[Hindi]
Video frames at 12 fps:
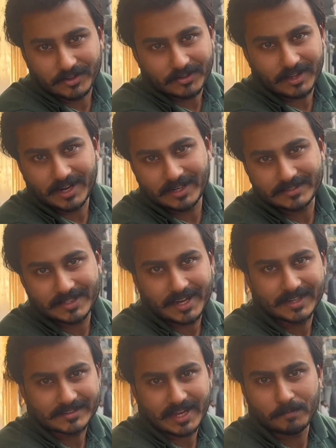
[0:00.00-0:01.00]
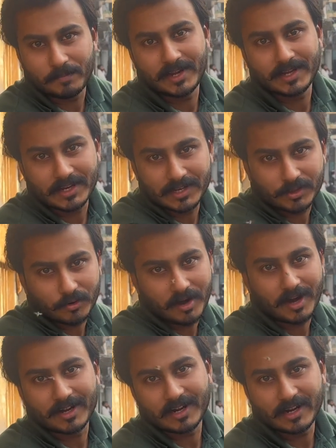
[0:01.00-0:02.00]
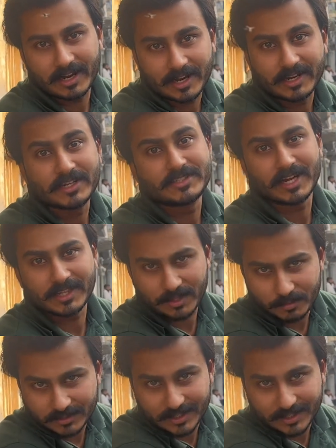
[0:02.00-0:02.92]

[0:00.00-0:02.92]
गुजारिश है साहब भाई के लिए दुआ करें इनकी शादी